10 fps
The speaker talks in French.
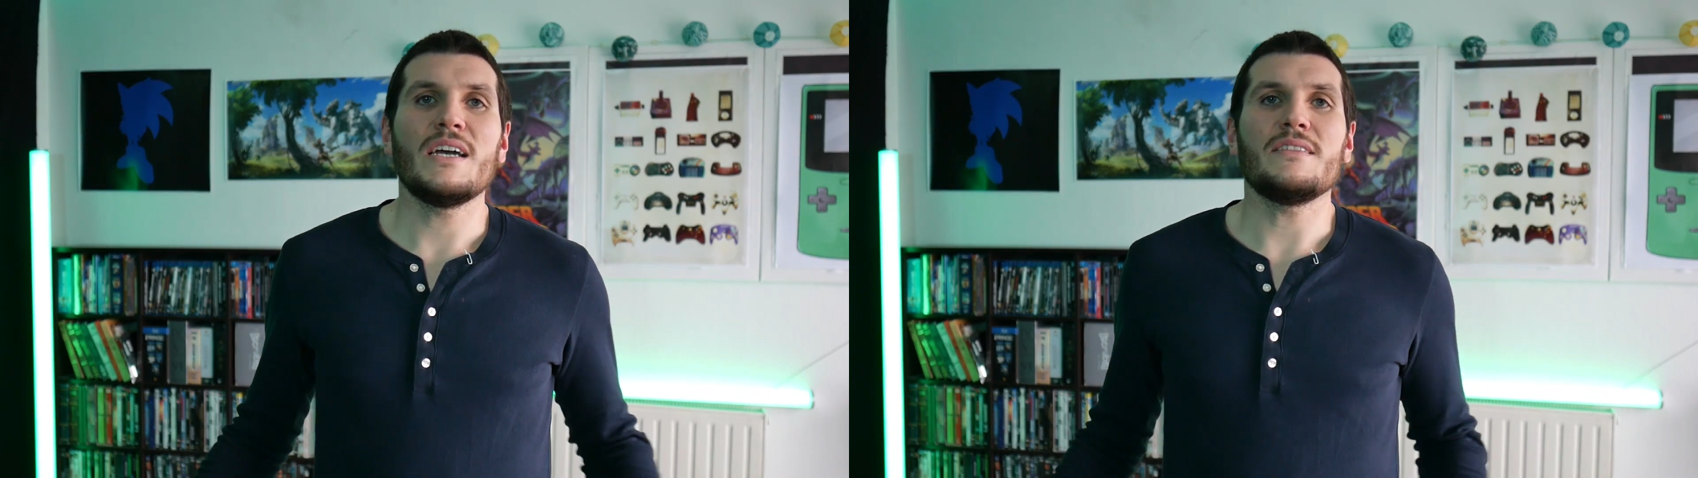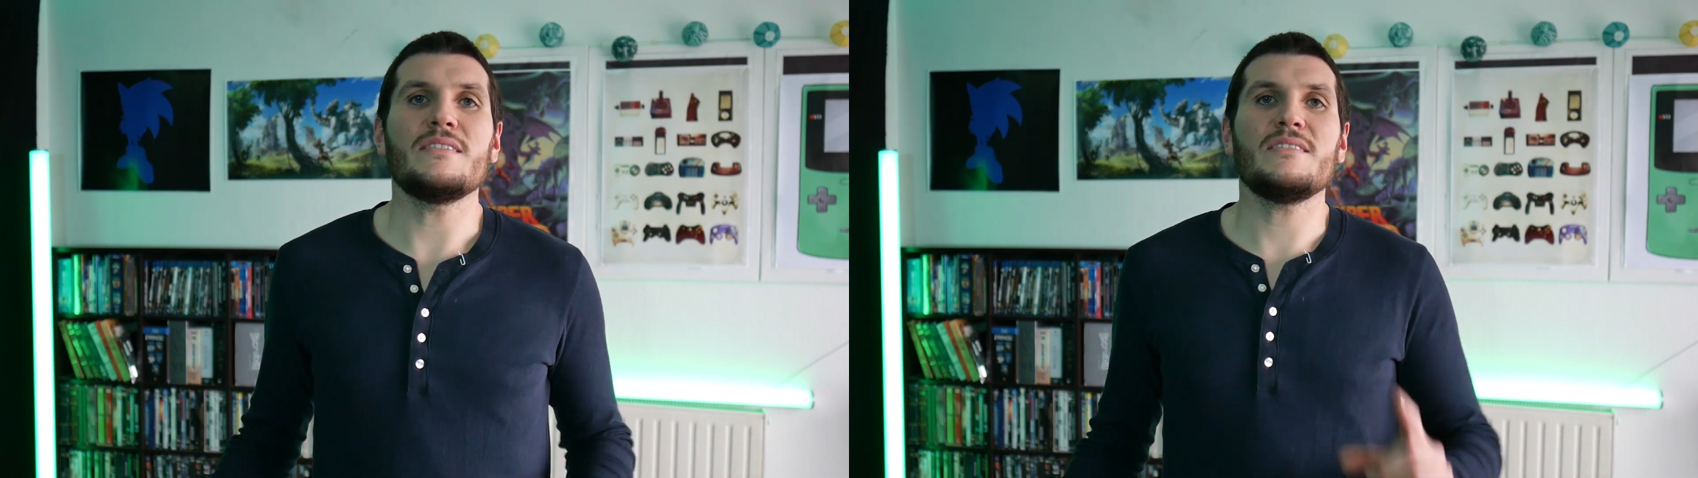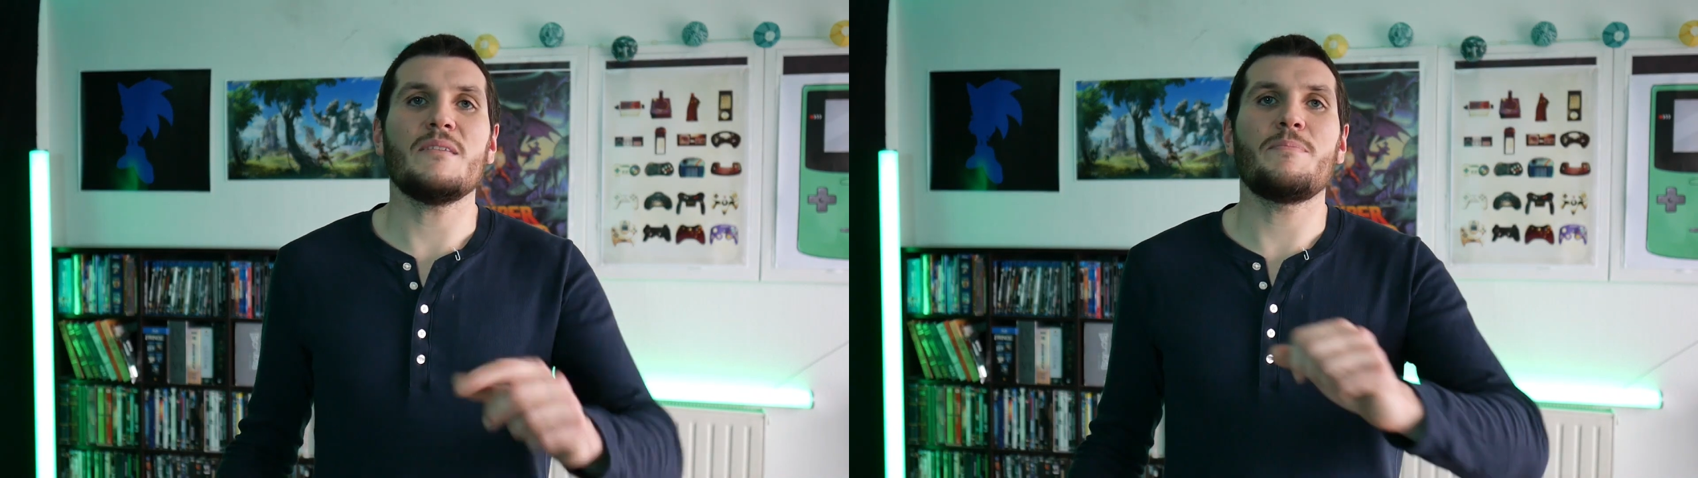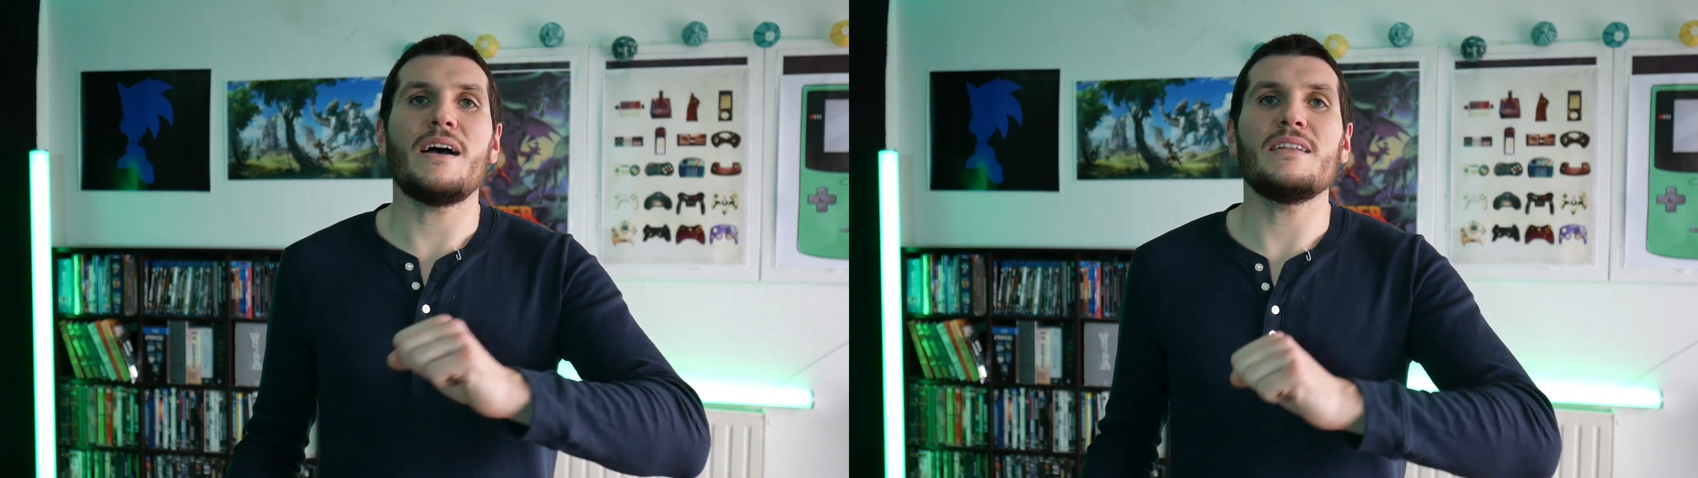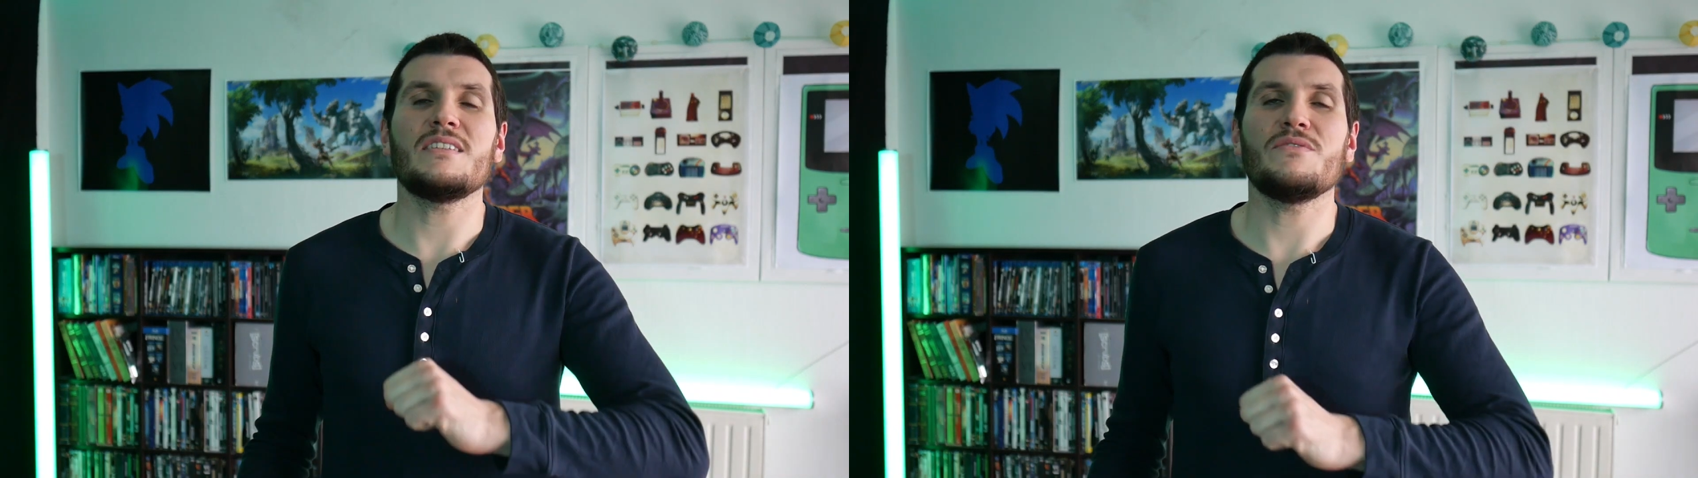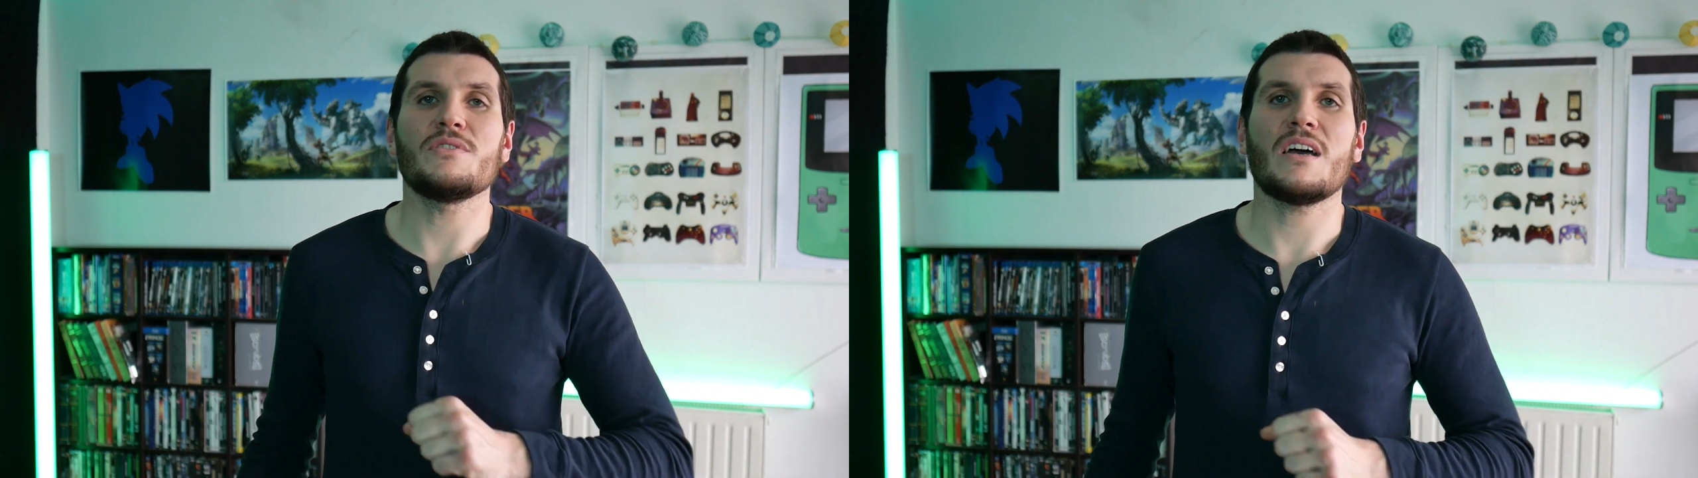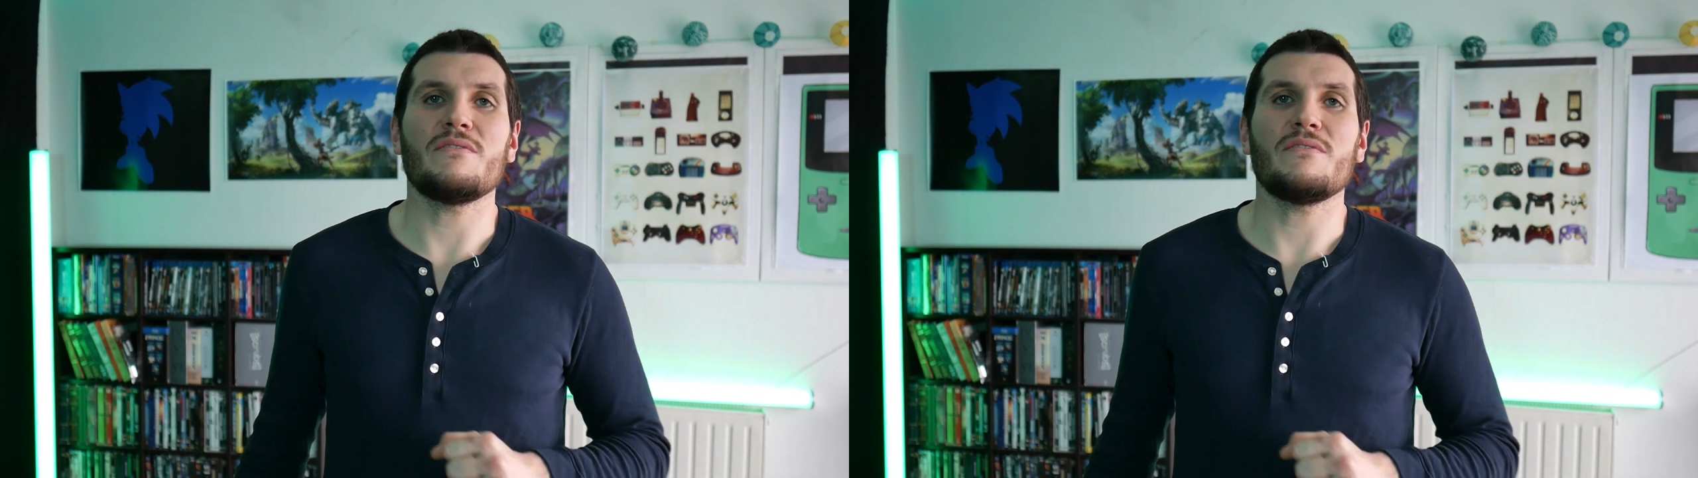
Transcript: N'hésitez pas à laisser votre